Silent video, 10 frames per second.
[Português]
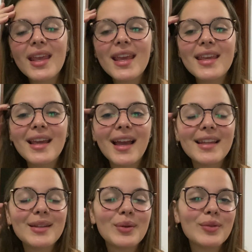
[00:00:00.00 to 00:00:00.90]
E aí
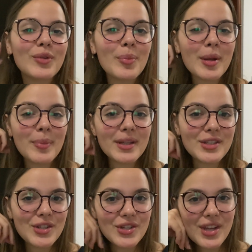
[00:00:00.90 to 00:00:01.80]
então eu vou para
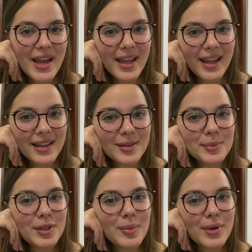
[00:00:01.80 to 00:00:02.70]
prestigiar ela.
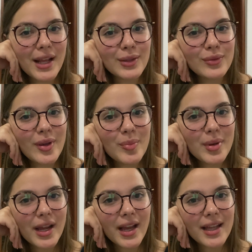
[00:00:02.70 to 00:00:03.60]
Meu namorado vem
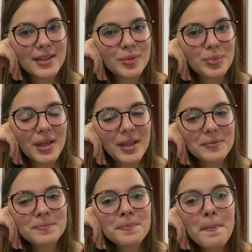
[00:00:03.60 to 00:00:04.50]
pra cá
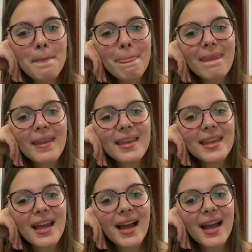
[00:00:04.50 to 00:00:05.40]
também.
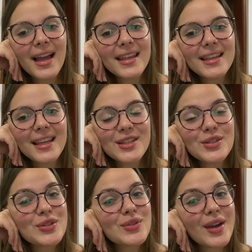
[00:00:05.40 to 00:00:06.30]
E aí a
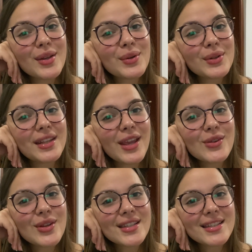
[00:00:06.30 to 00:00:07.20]
gente vai no rodeio
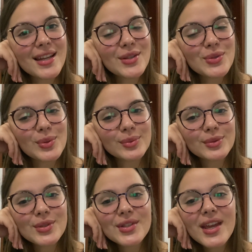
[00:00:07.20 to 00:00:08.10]
nós né, três
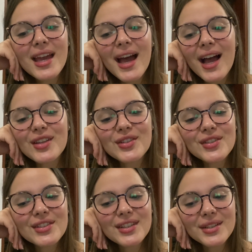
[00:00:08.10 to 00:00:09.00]
juntos. A
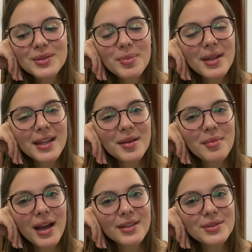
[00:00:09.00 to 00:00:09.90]
gente tá super
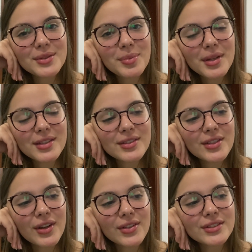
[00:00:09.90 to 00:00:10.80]
animado, super
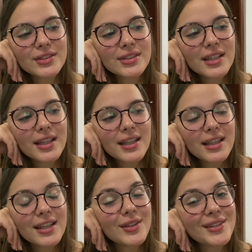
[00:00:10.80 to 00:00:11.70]
ansiosos
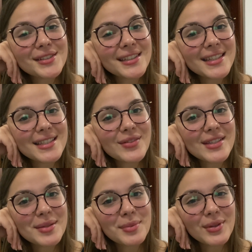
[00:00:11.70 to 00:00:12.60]
e eu tenho certeza que vai
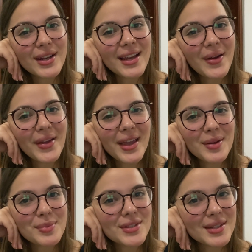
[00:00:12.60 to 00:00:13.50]
ser muito legal e quero
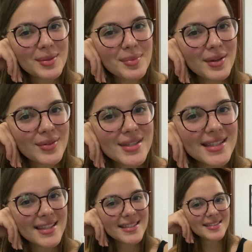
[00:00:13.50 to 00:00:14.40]
ir mostrando para
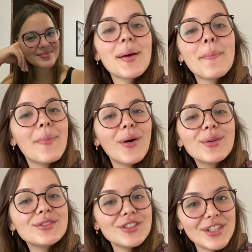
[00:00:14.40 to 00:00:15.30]
vocês.
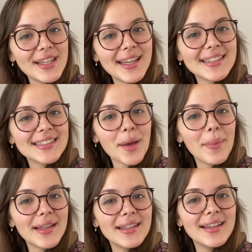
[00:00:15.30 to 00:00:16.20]
Bom dia,
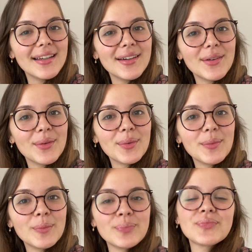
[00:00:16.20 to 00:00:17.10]

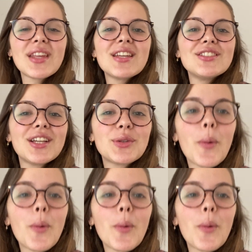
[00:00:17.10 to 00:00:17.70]
sabadão. Já tô